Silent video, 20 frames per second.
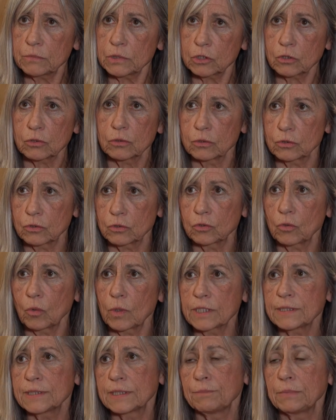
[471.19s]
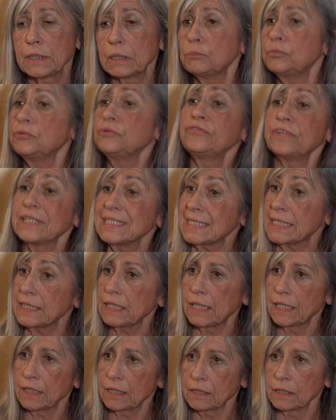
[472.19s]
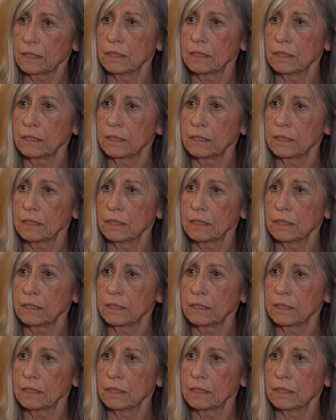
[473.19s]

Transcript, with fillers: mais je, crois que c'est bien plus facile